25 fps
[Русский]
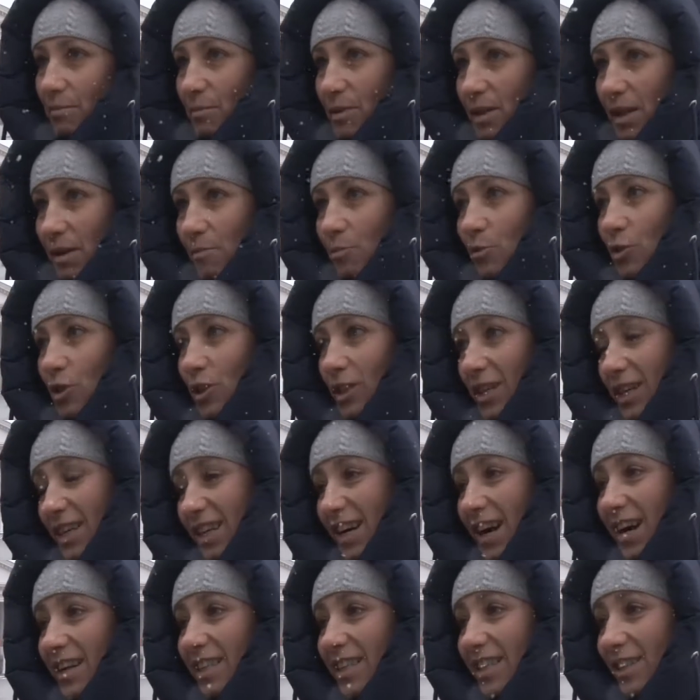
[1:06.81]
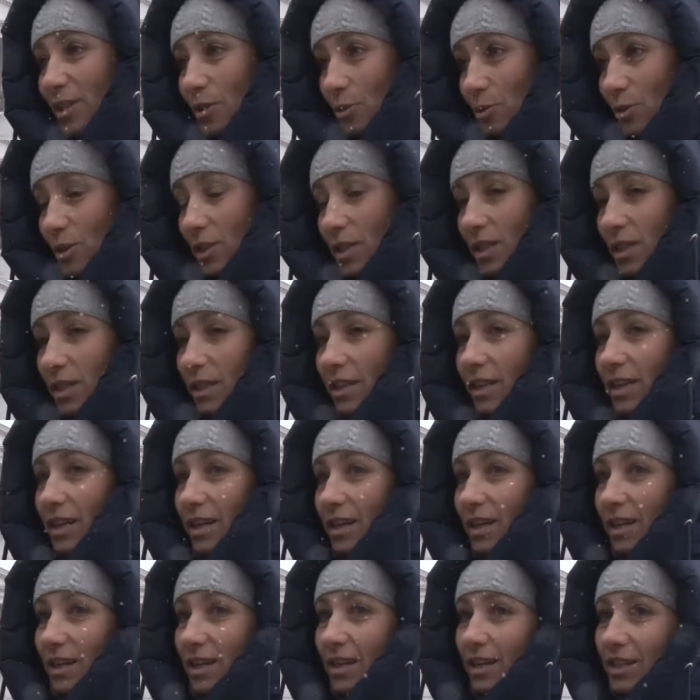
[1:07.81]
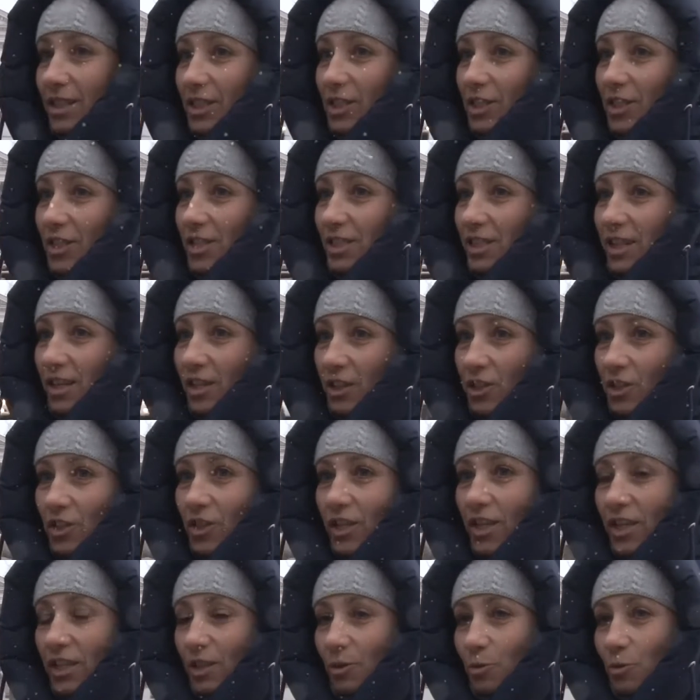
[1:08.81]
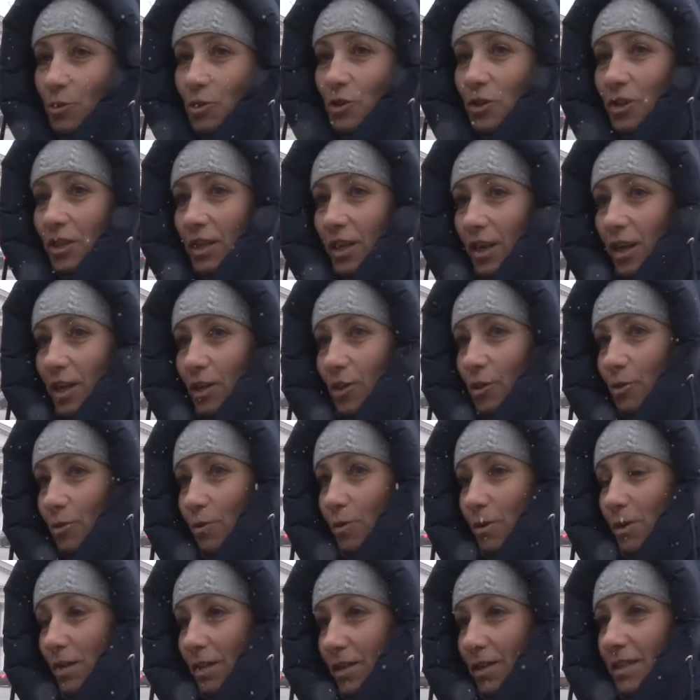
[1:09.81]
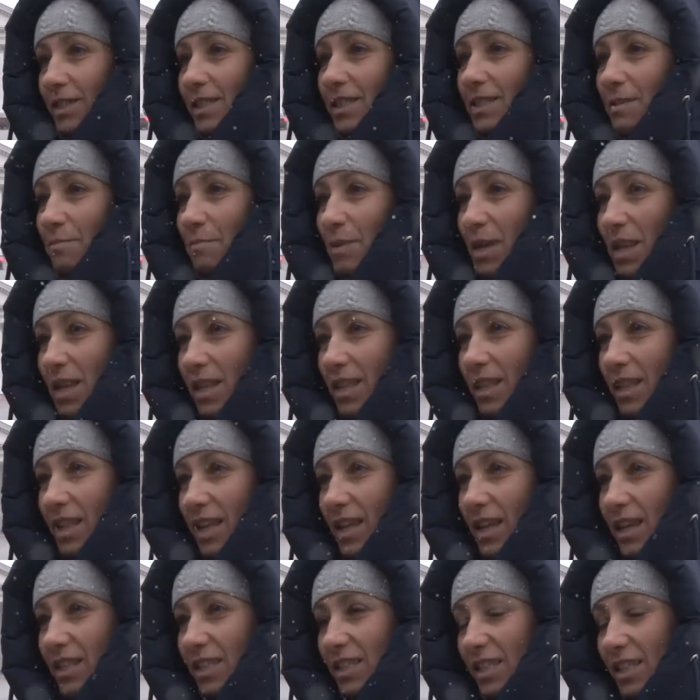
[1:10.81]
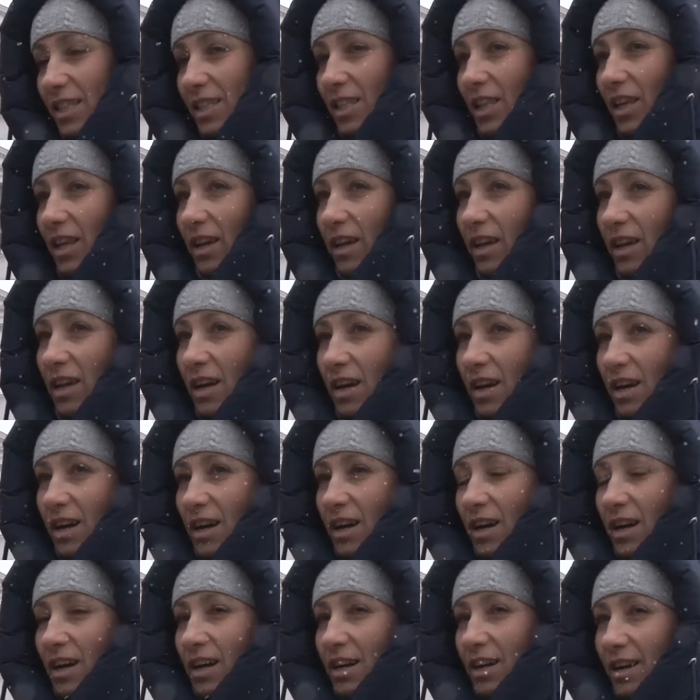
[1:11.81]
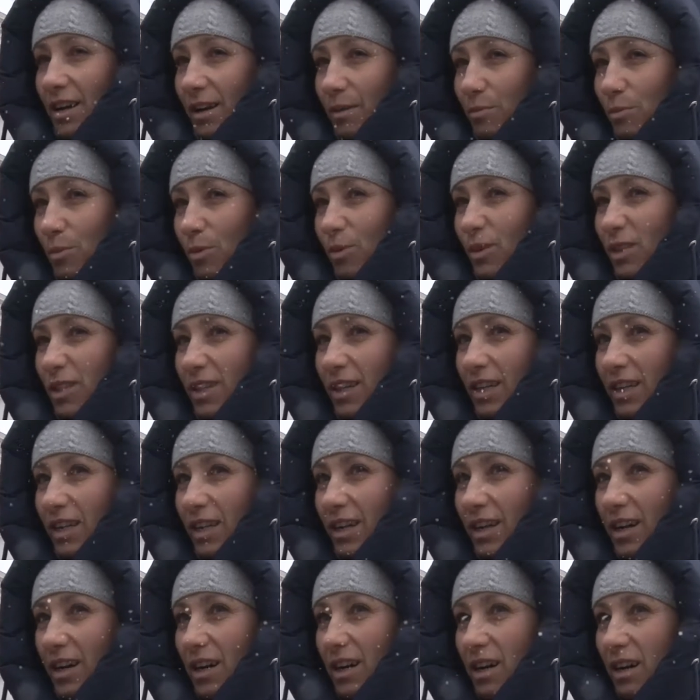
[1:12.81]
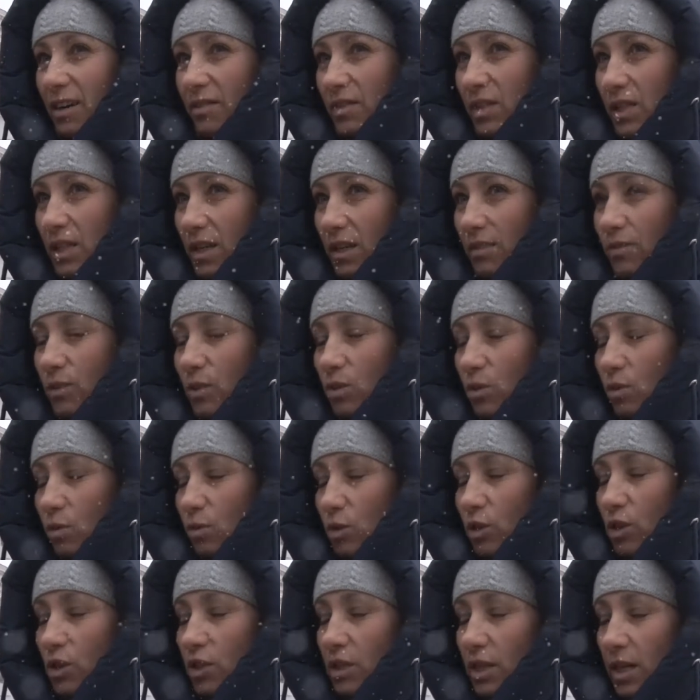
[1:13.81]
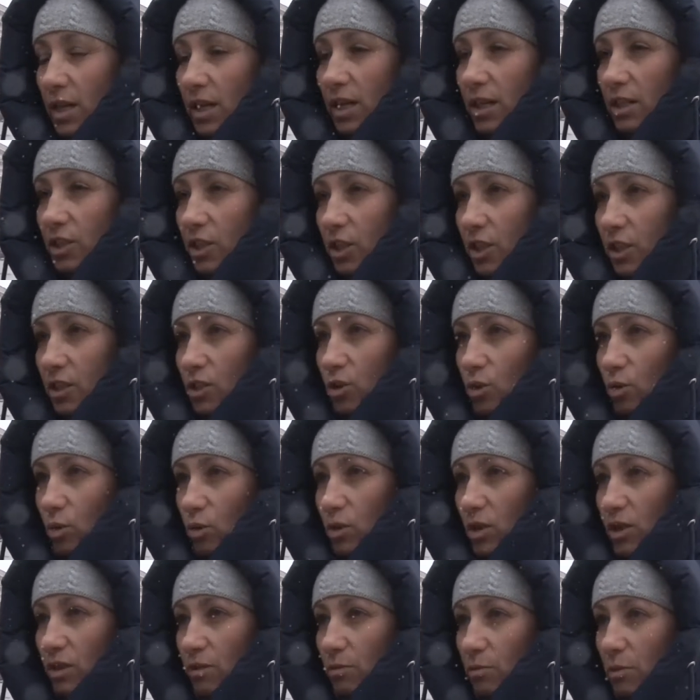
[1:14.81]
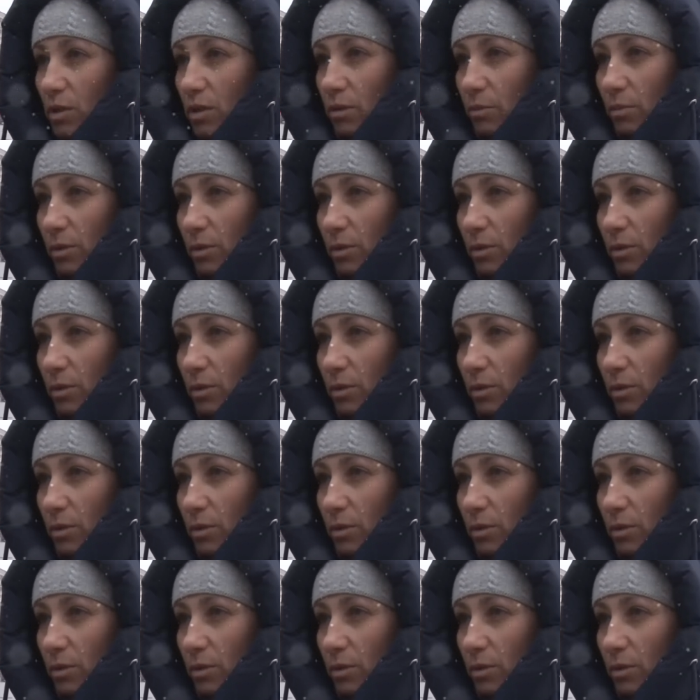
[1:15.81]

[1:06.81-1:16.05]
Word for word: Потому что, как ни крути, э, жизнь личная – это очень хорошо, семейная, детки, работа, а все равно очень огорчает, что у нас в мире